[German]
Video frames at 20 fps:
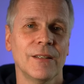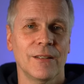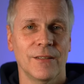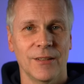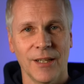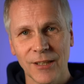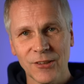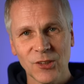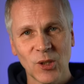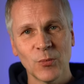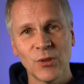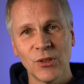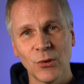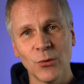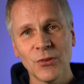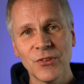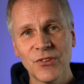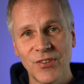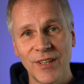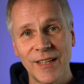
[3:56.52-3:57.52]

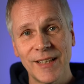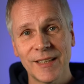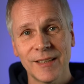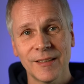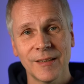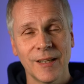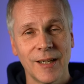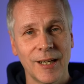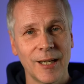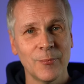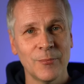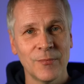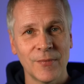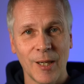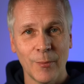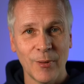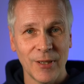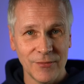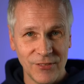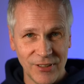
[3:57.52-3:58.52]
Natrium-Ionen-Zellen haben
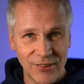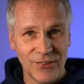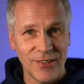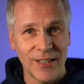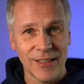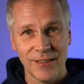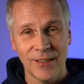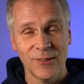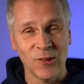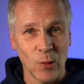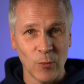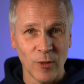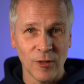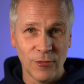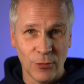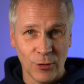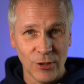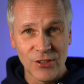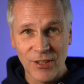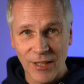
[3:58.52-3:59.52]
aber wie gesagt enorme
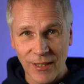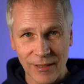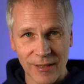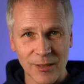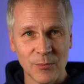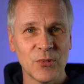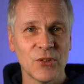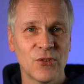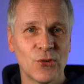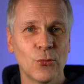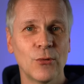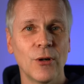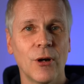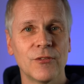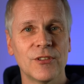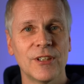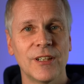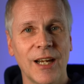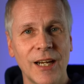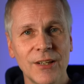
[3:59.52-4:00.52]
Vorteile in Bezug
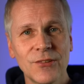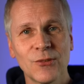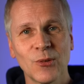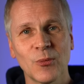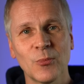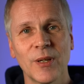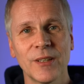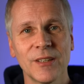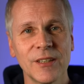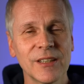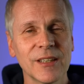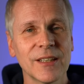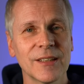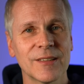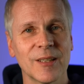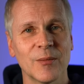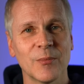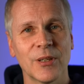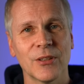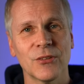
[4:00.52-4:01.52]
auf die Leistung bei
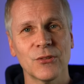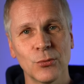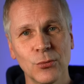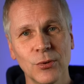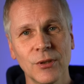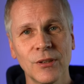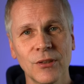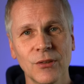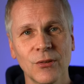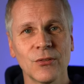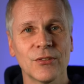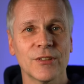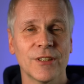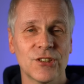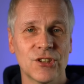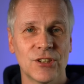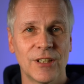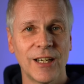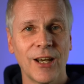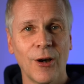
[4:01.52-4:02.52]
niedrigen Temperaturen und
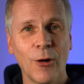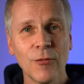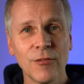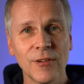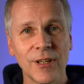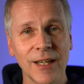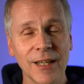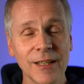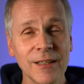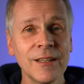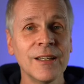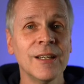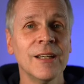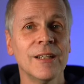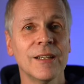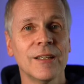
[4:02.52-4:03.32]
das schnelle Aufladen